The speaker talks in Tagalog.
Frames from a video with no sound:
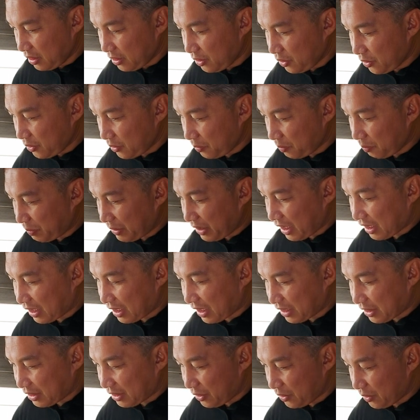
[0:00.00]
yung
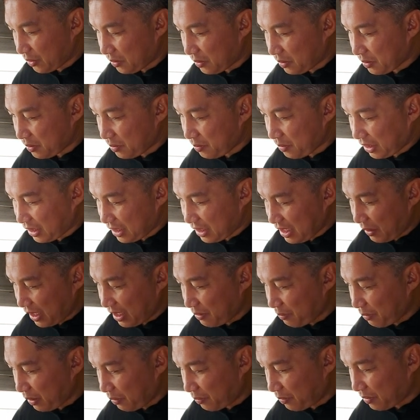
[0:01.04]
pinagkat nyo, mag,
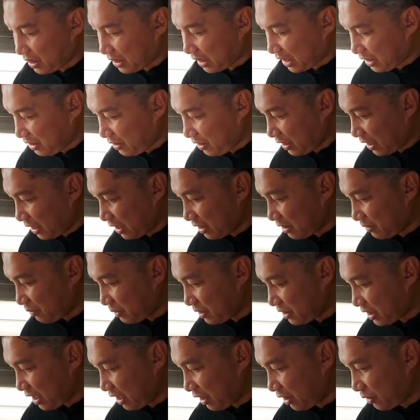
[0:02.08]
halimbawa, kasi ang
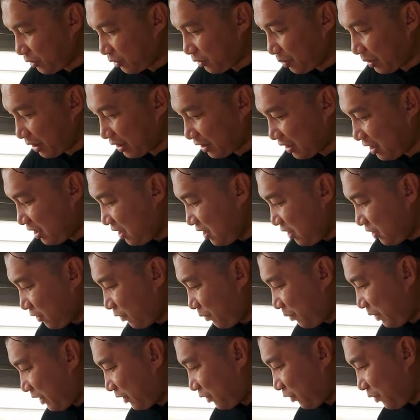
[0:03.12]
cherry tomat,
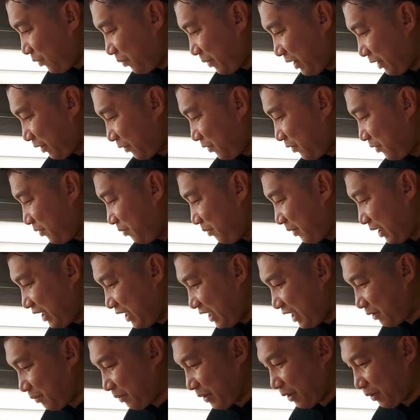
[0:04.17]
tomato, merong
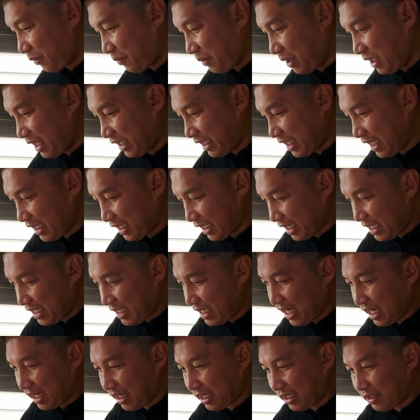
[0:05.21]
maliit, merong malaki,
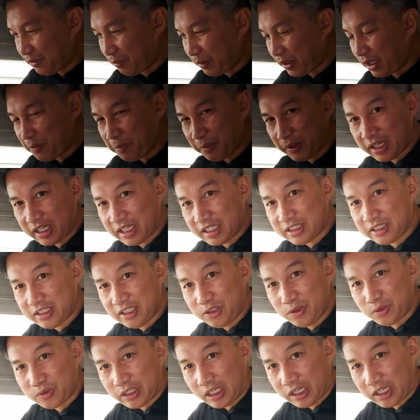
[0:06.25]
kailangan pare-parehas
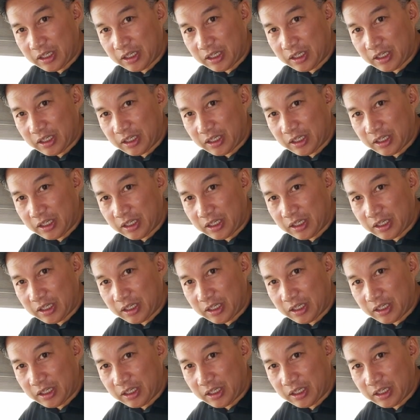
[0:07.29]
din yung